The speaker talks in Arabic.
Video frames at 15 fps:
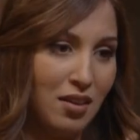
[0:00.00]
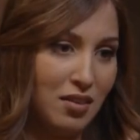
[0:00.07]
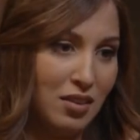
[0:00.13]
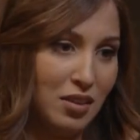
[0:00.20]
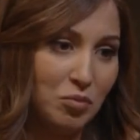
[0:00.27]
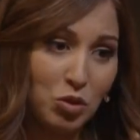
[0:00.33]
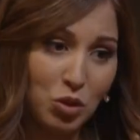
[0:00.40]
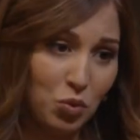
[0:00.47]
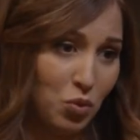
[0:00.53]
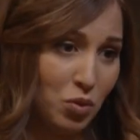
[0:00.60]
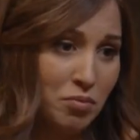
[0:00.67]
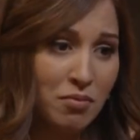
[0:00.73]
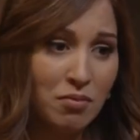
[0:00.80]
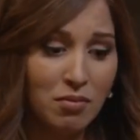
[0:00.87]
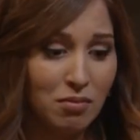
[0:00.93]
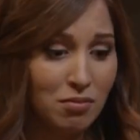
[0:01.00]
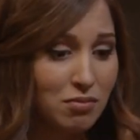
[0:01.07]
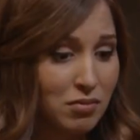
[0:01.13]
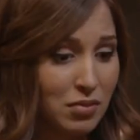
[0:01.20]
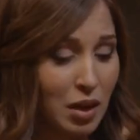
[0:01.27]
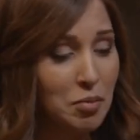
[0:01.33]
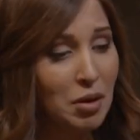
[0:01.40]
آه،
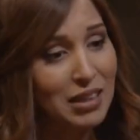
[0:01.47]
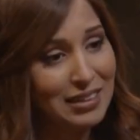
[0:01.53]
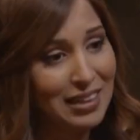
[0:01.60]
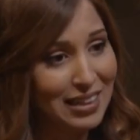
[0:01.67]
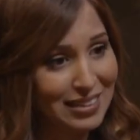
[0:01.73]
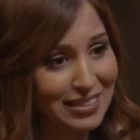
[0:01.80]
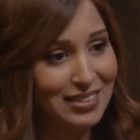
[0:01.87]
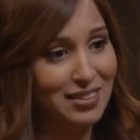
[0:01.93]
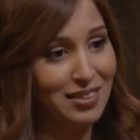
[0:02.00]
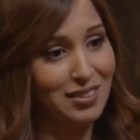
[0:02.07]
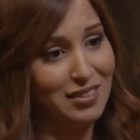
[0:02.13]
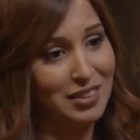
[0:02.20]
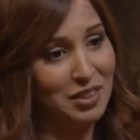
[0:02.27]
المتوم طبق تقليدي